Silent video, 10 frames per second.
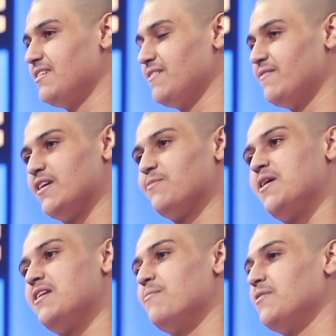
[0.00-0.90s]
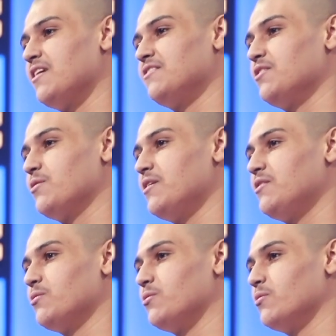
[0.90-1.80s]
فاتمنى من نادي الكويت
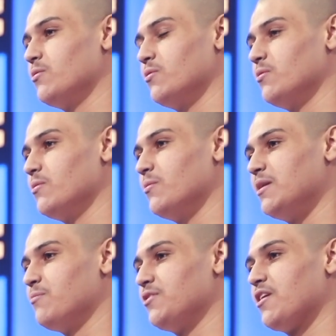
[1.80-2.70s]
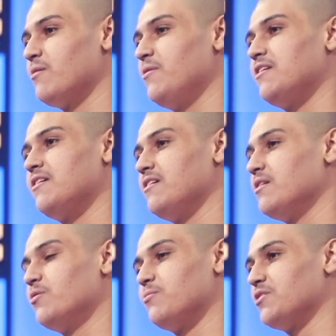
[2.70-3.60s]
ومن المدربين
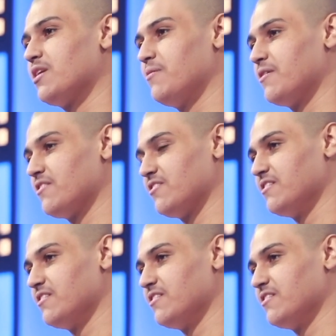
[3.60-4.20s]
يبون مدرب حراسه